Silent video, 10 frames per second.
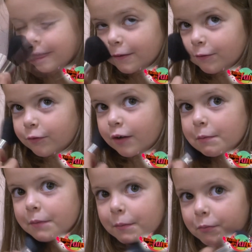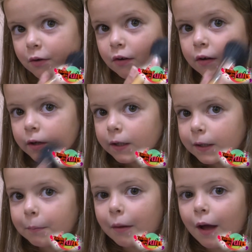Des fois, maman,
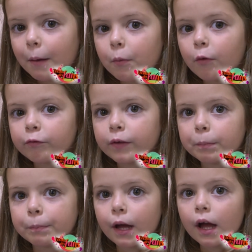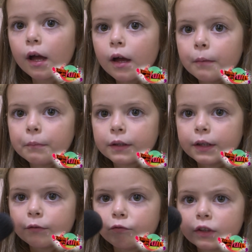eh ben, elle m'en fait pas, mais
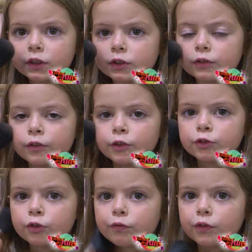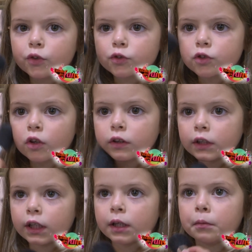des fois, je, vais au
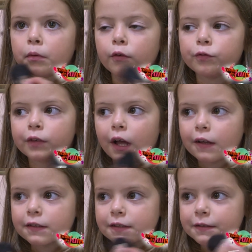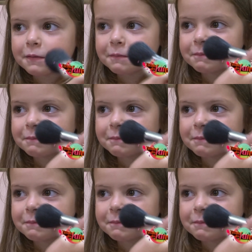centre et il m'en fasse.